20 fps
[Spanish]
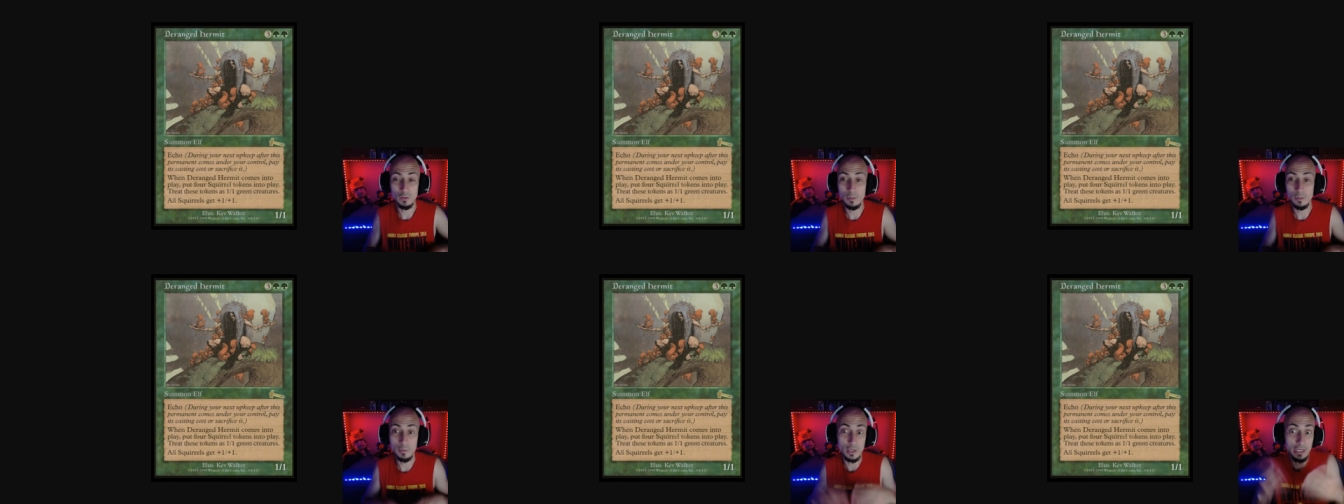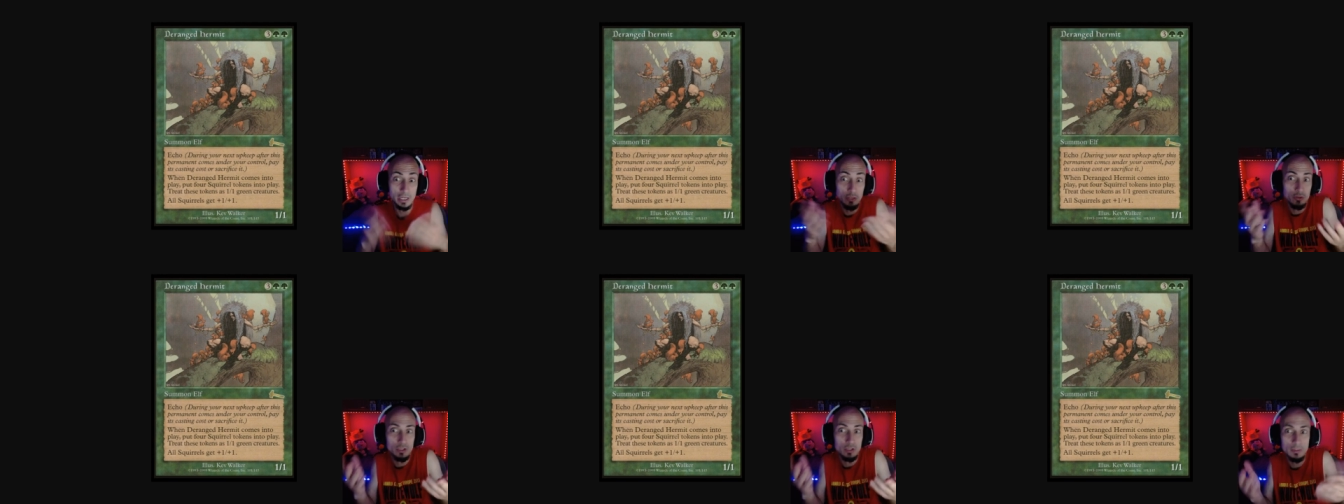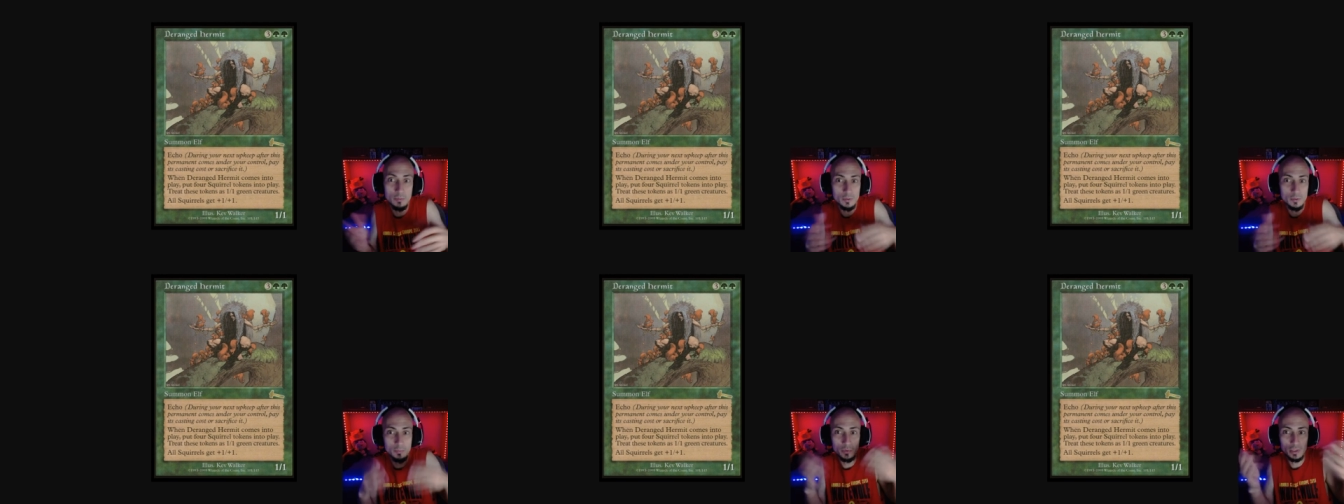Pero en aquellos
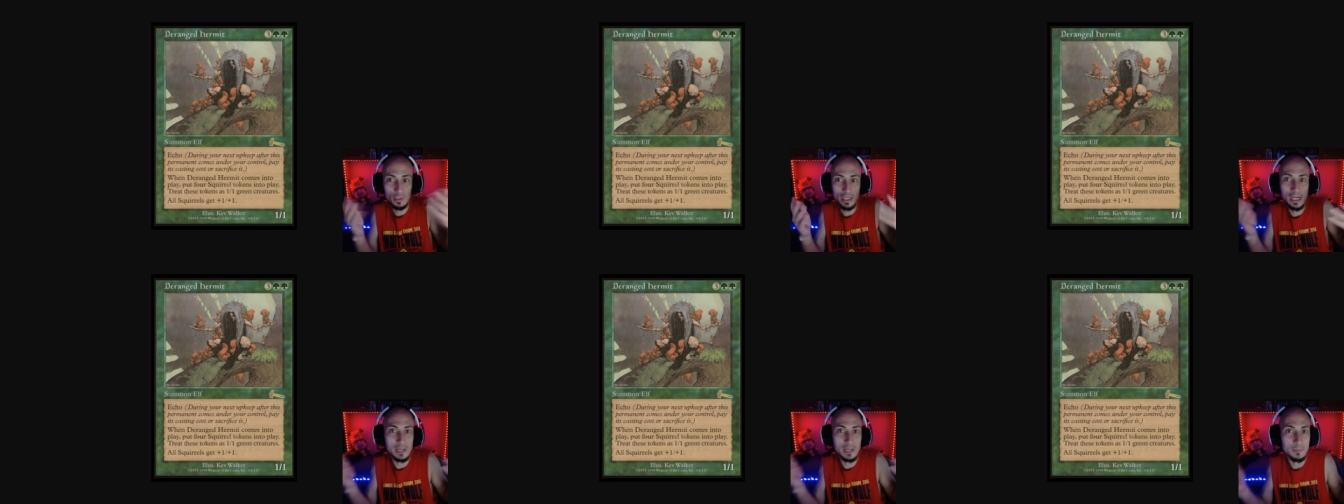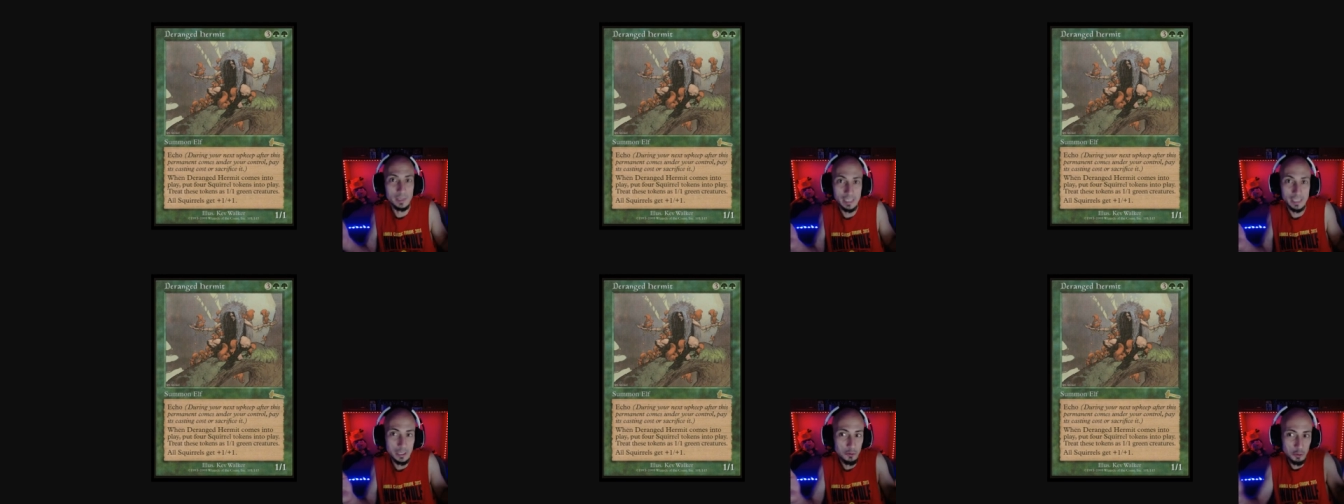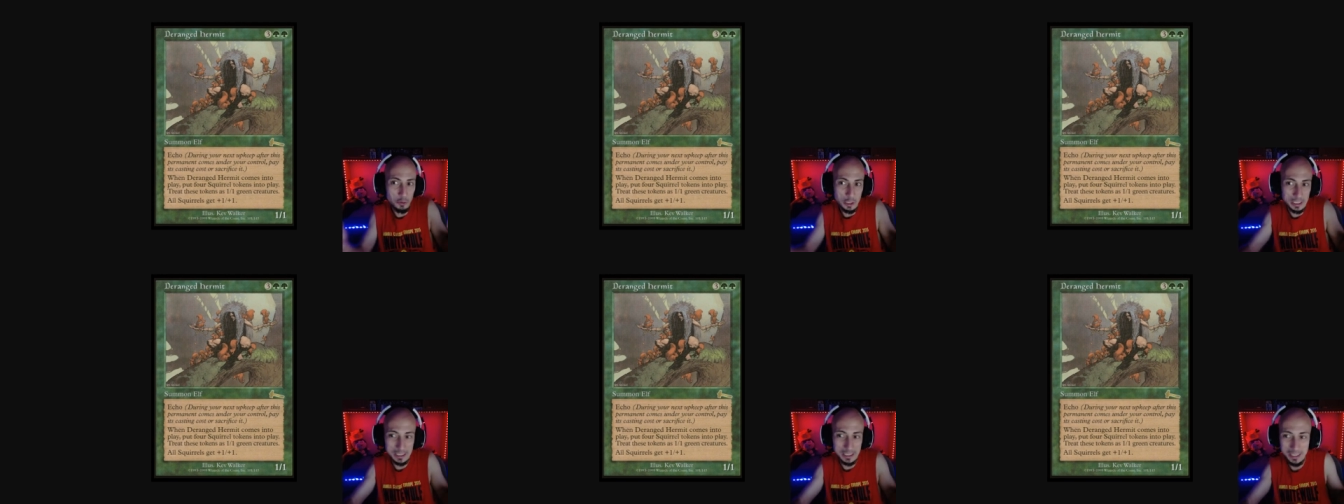tiempos, pues era el ermitaño,
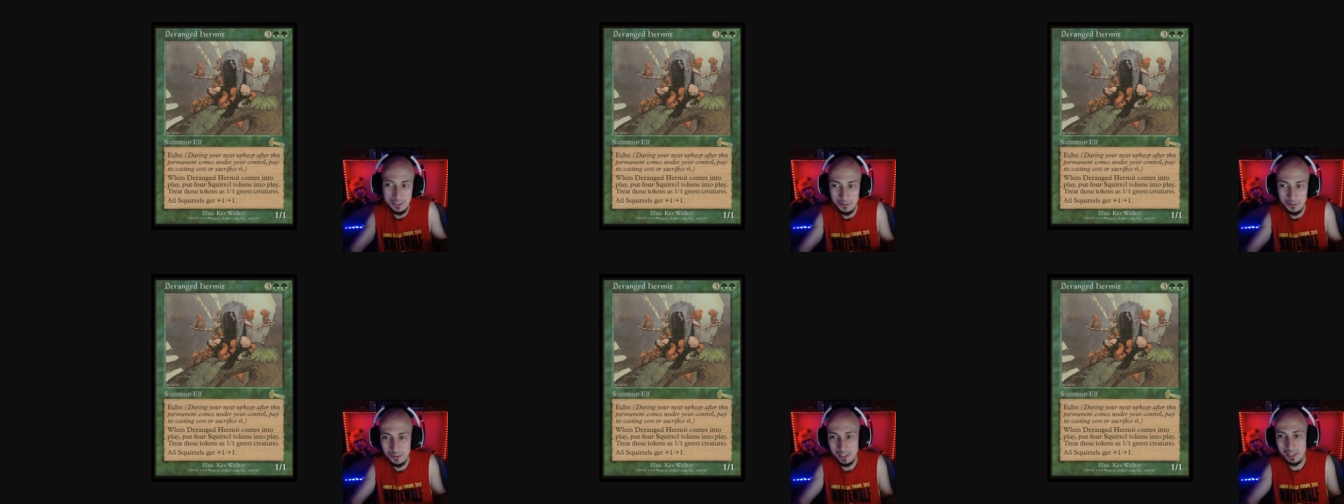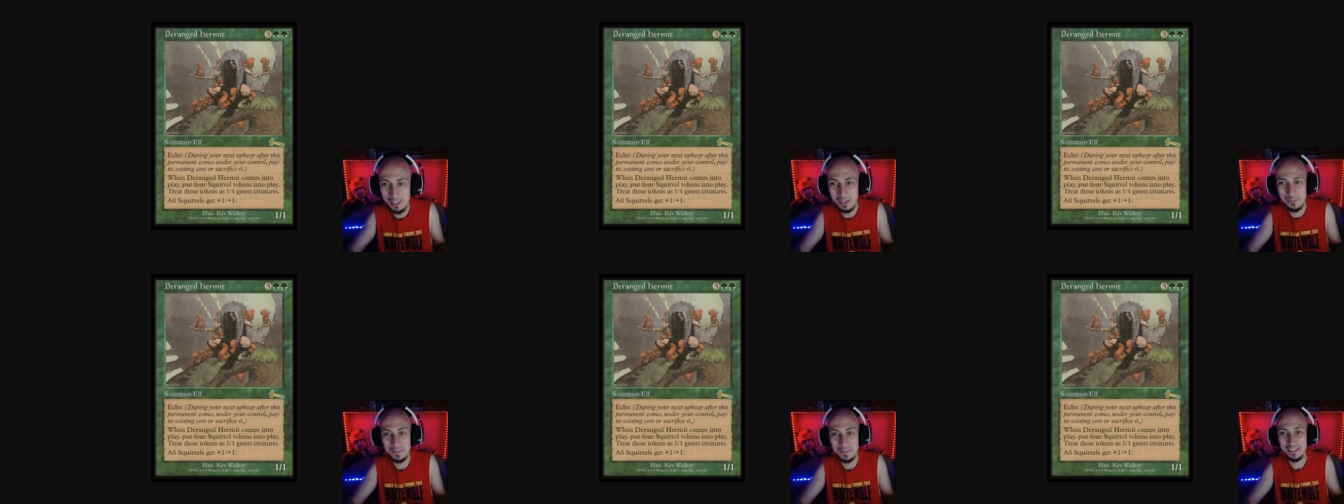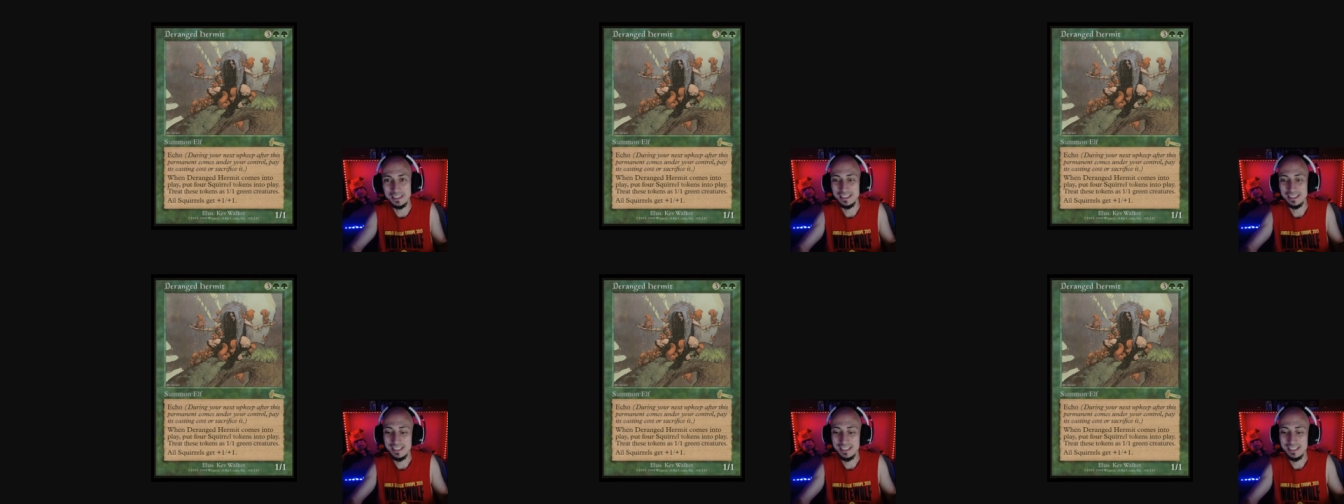ya está, ¿no? El Hermit.